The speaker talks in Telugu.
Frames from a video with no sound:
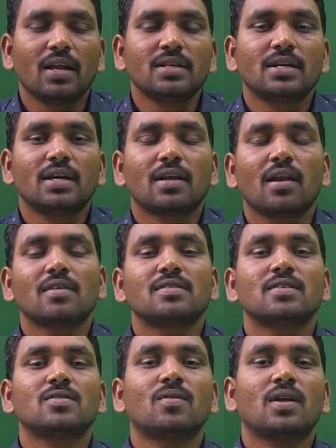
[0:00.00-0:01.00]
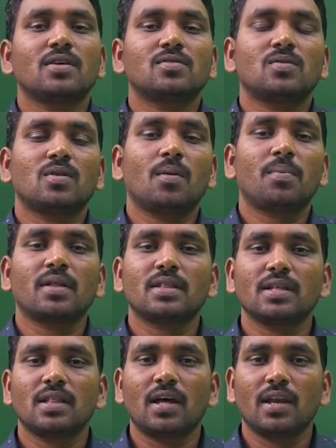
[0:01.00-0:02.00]
లెజెండ్ క్లాసెస్ ద్వారా ఇస్తున్న
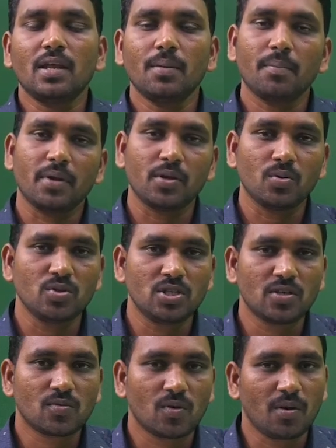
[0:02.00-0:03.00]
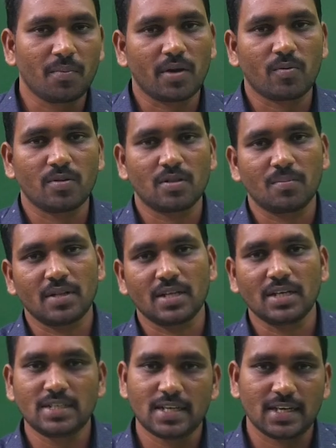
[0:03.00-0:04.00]
ప్రతి దాన్ని మీరు యూజ్ చేసుకొని
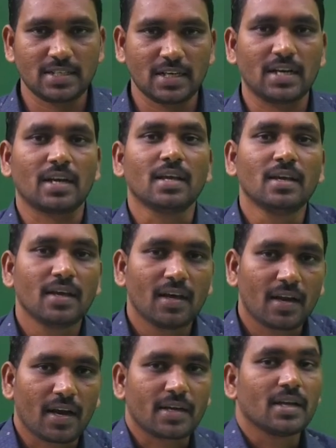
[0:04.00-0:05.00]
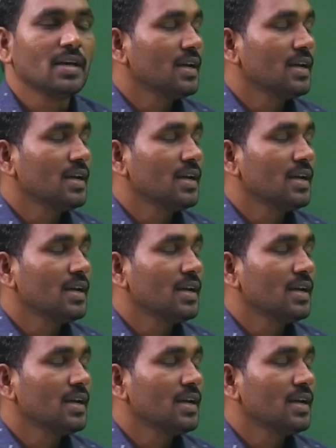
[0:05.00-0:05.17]
మరికొంతమందికి షేర్ చేయండి రైట్